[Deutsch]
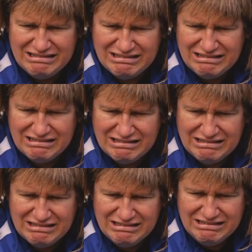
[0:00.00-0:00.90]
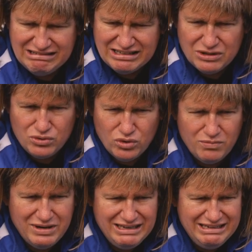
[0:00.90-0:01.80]
Äh, denn
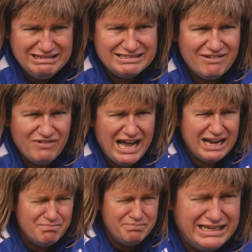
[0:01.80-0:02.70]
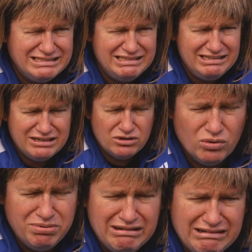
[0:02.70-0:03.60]
Union Berlin ist der wahre Big City Club.